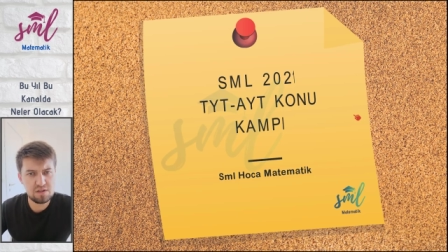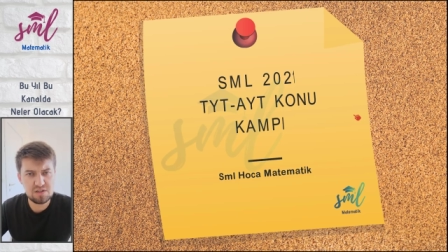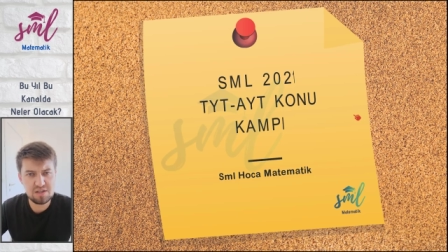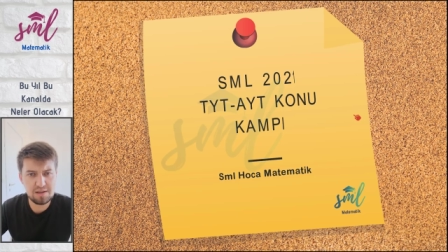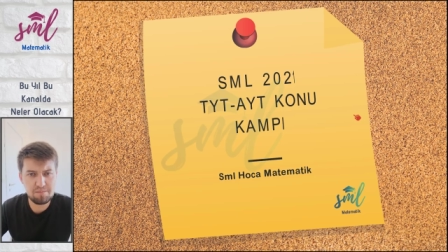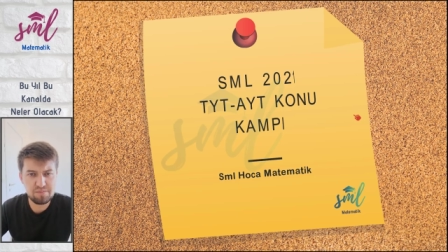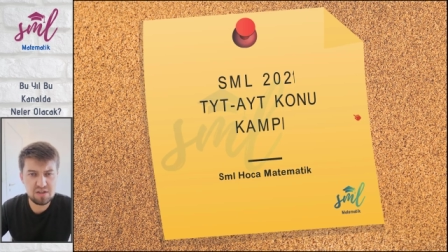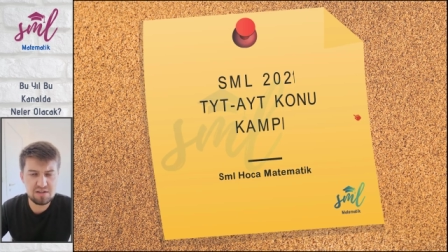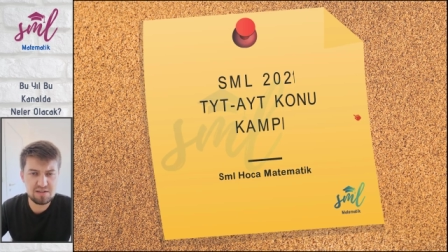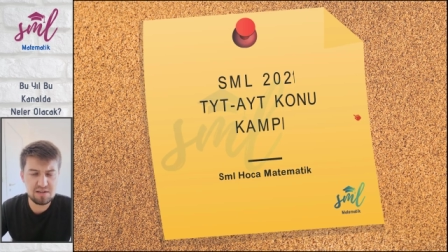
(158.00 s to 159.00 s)
nasıl diyeyim
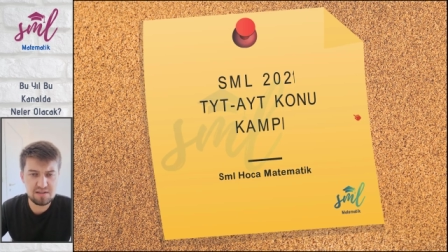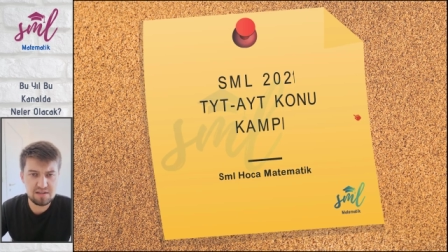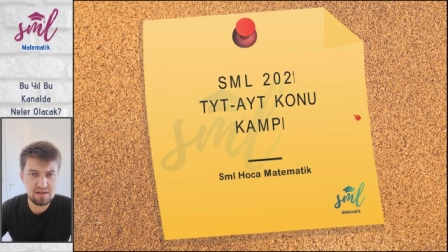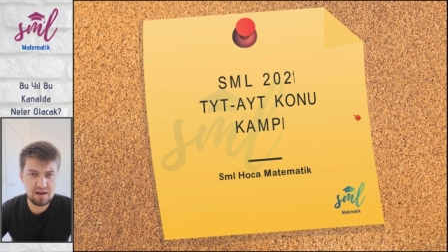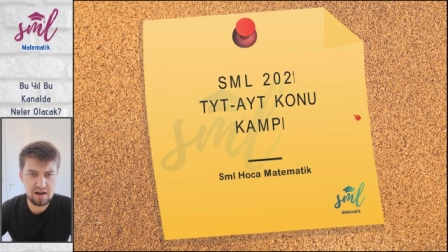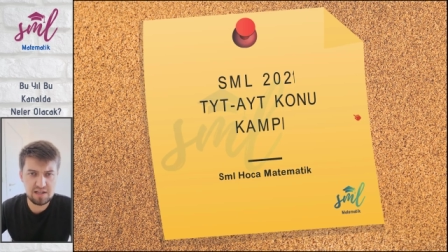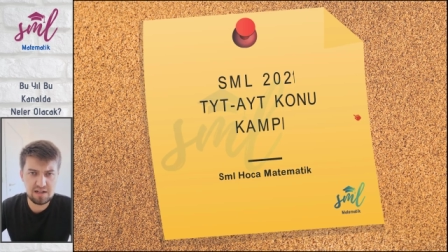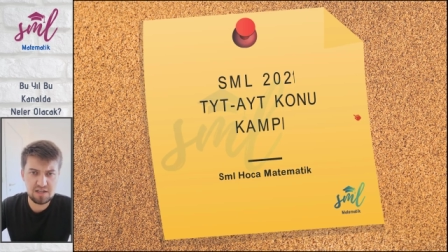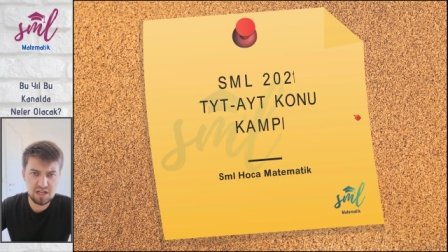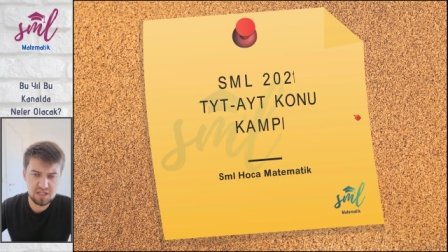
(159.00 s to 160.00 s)
hızlı hızlı
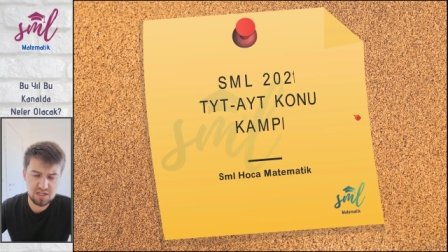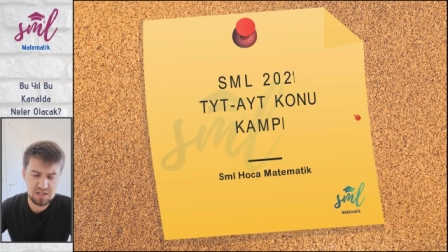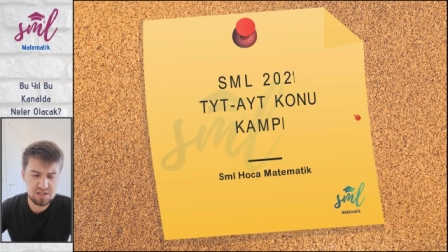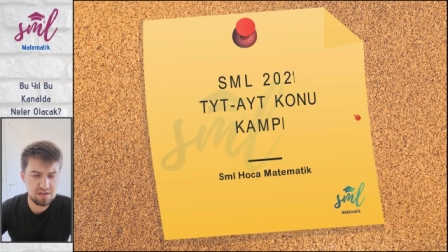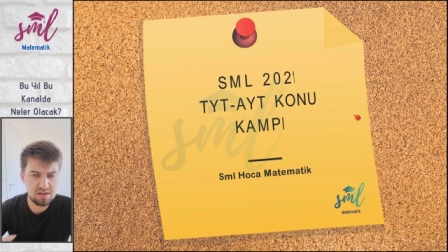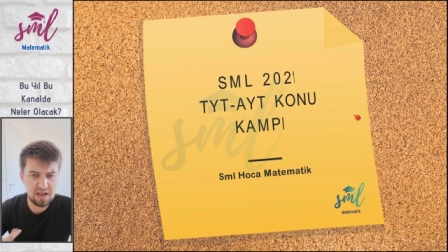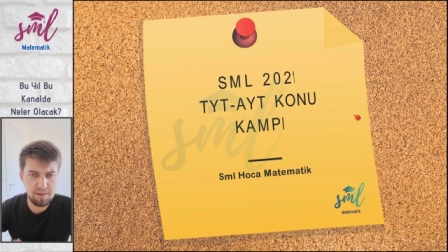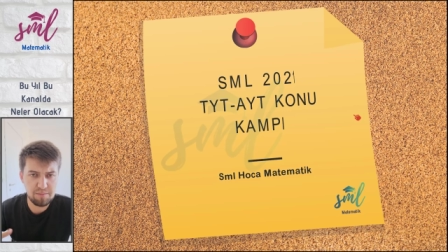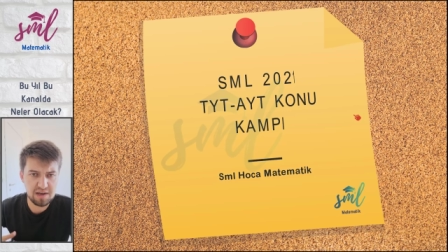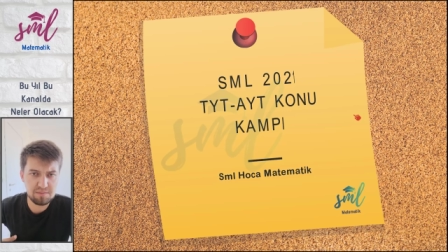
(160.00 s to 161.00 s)
aceleci aceleci
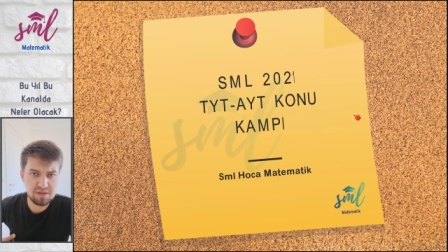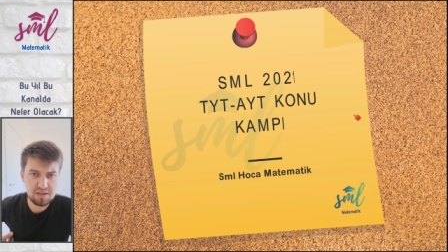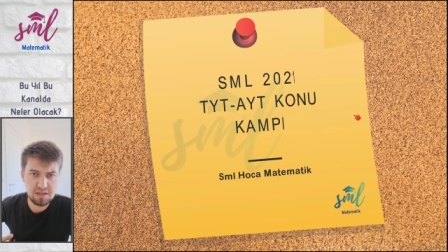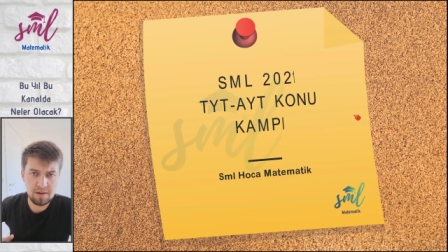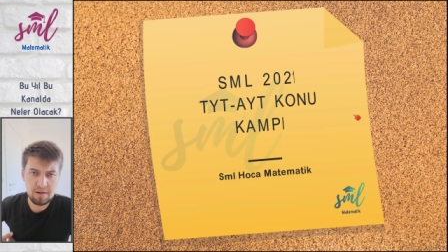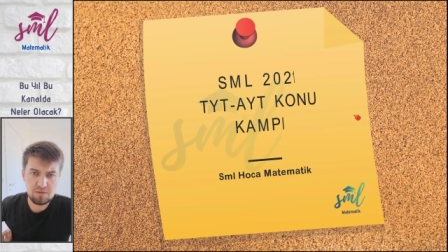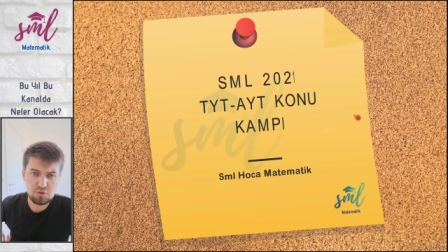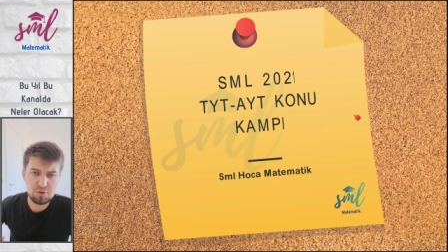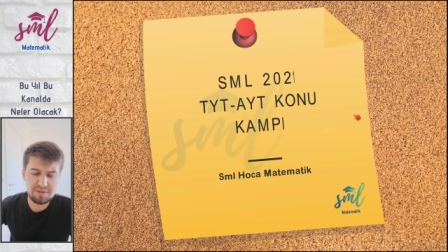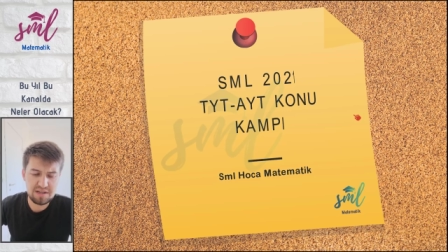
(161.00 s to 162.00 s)
yapmayalım dedik.
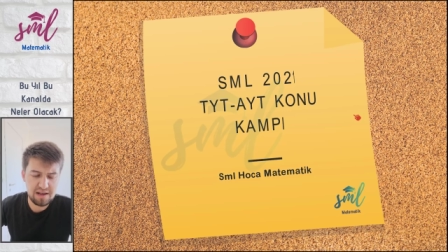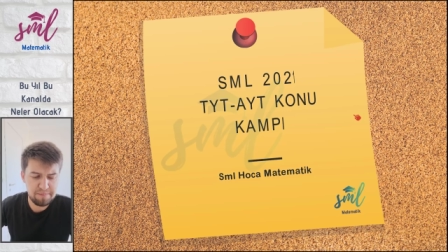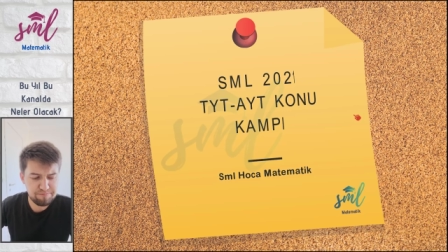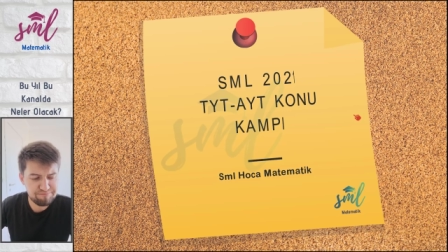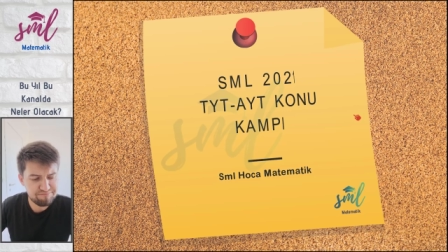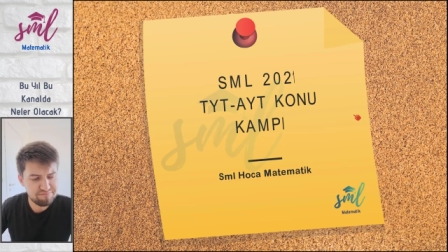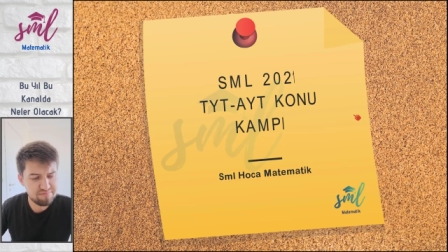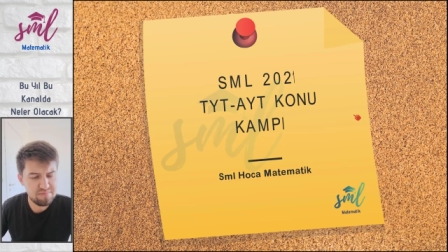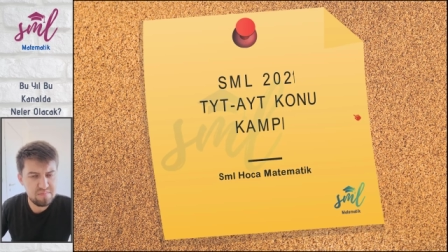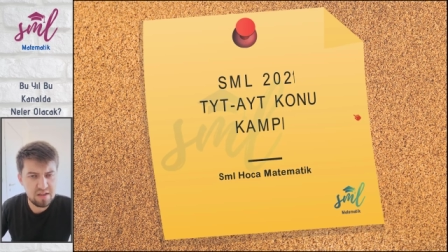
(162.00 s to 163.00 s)
Çünkü mesela
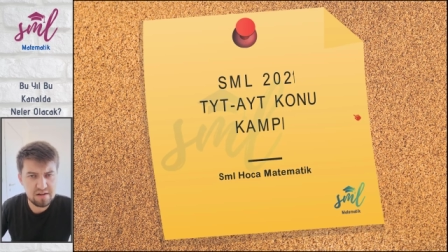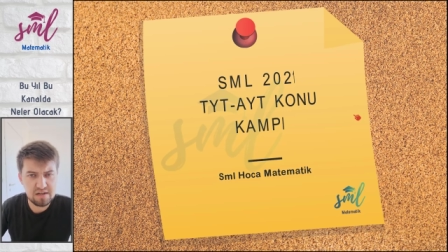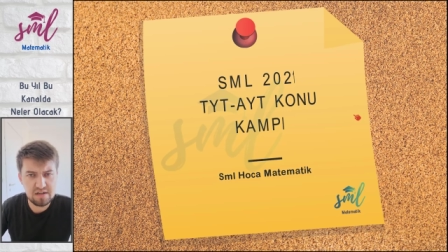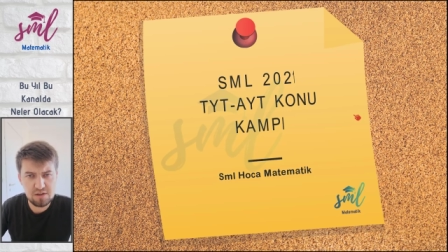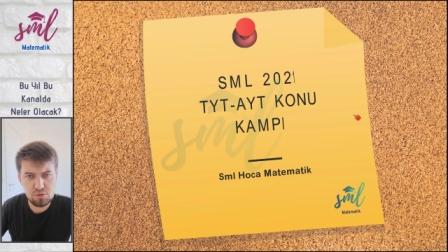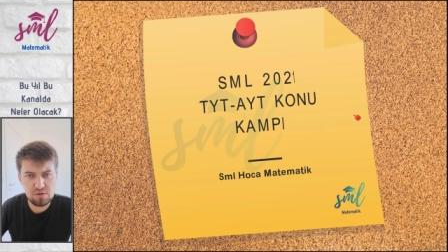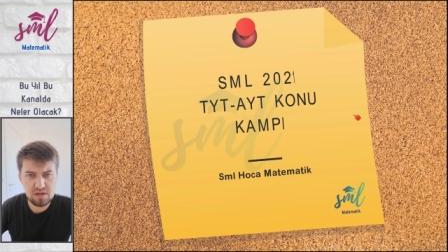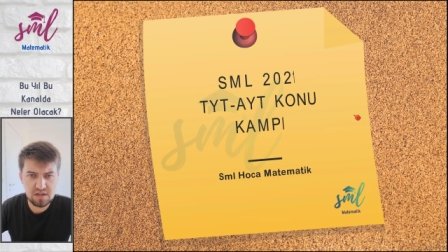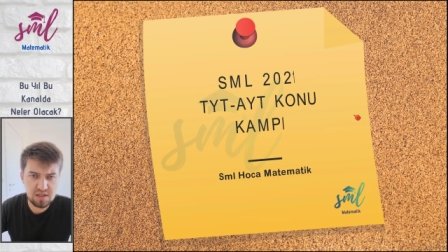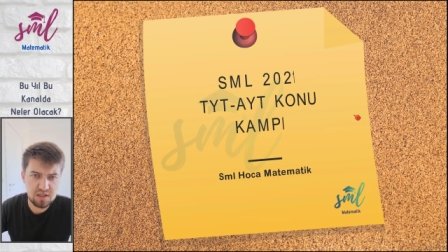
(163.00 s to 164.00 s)
hani 40
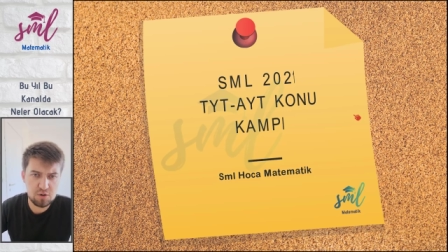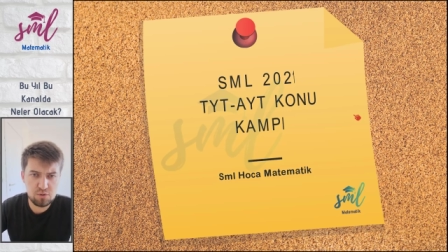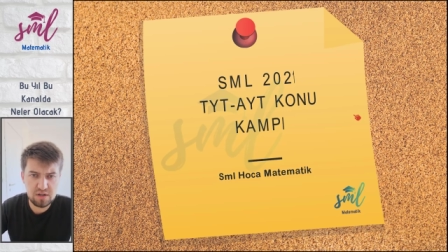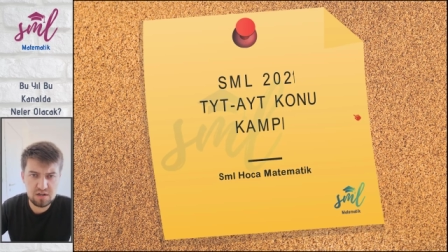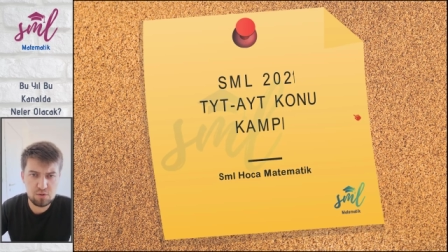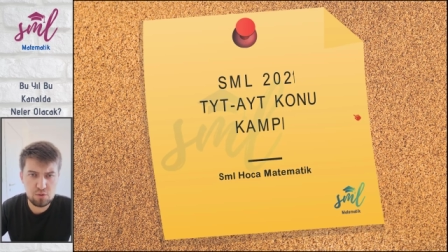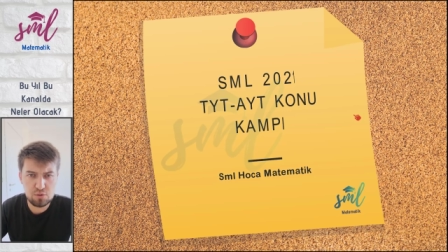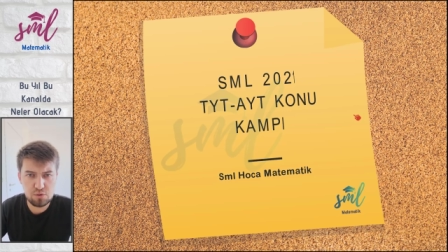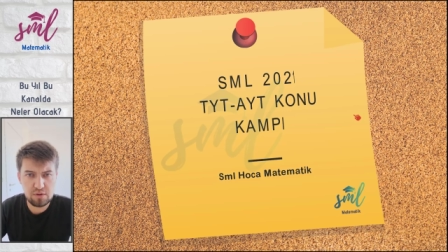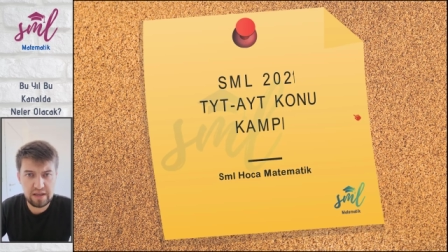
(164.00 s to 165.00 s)
günde 42 günde
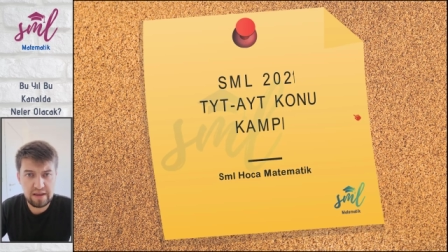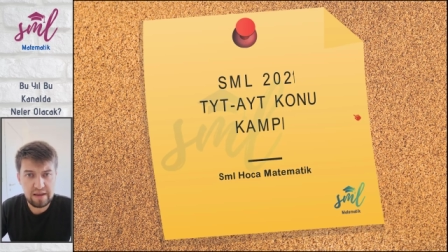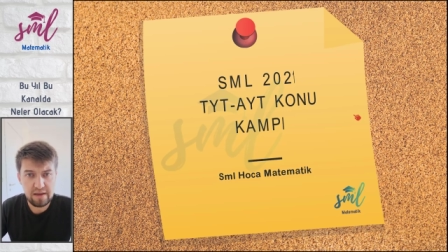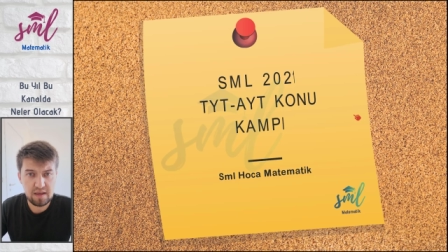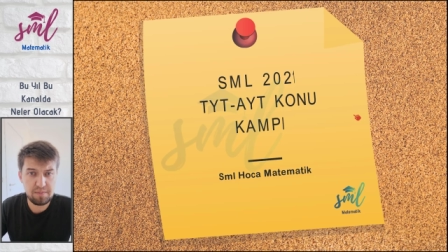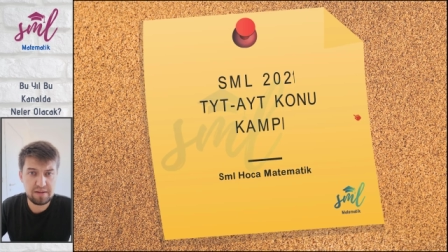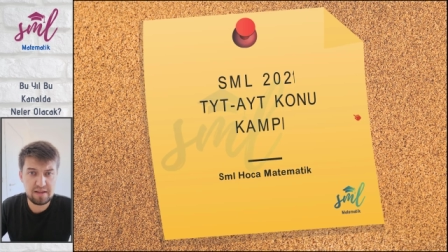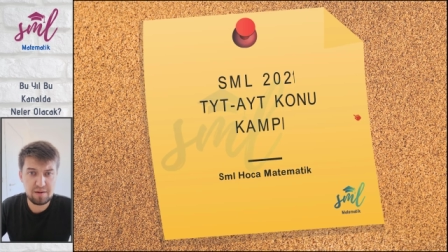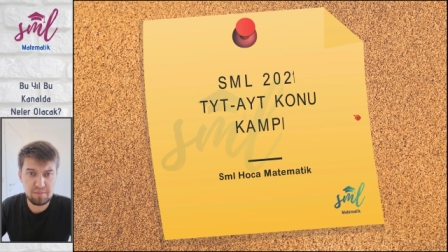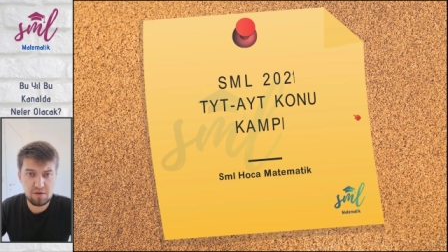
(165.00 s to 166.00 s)
49 günde
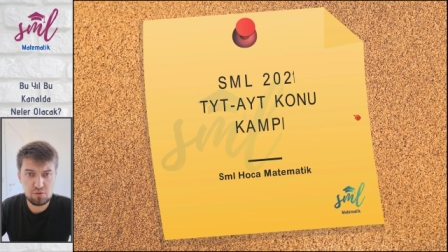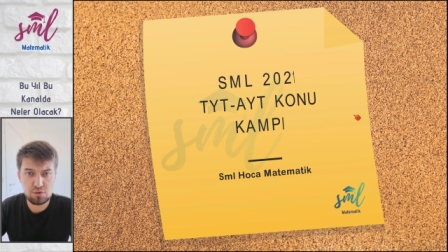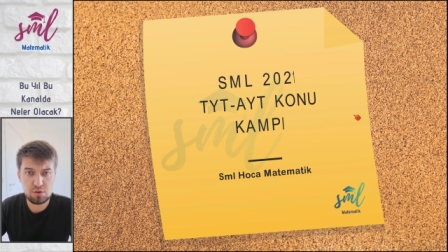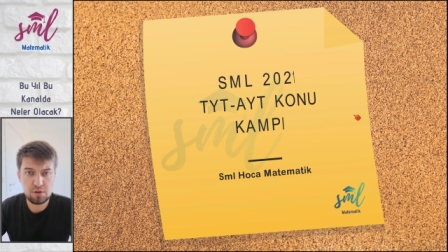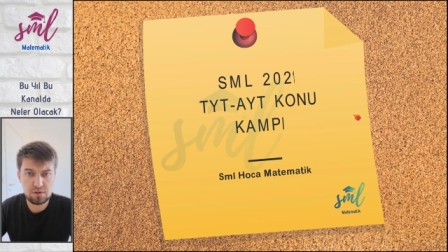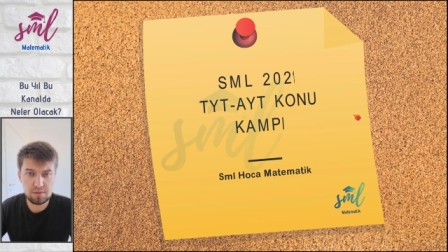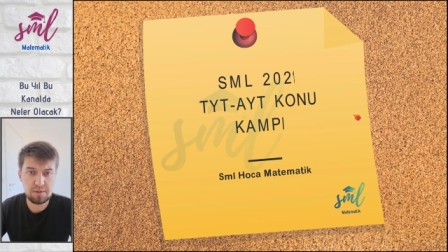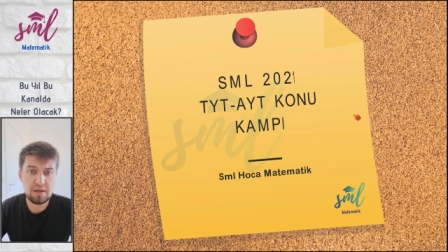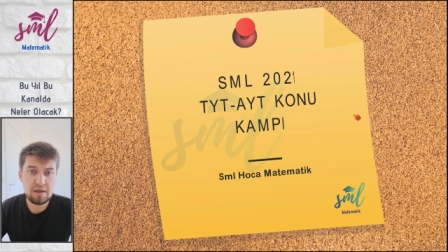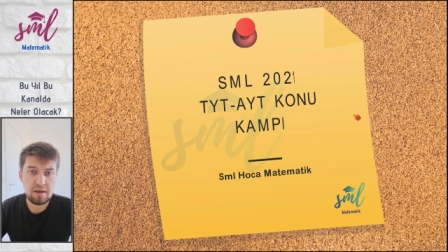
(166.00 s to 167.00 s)
yapanlar mevcut
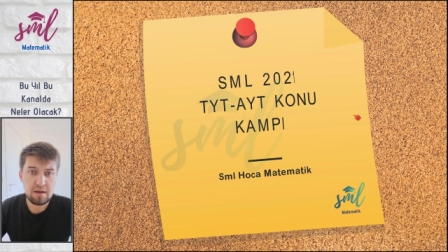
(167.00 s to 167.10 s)
tabi.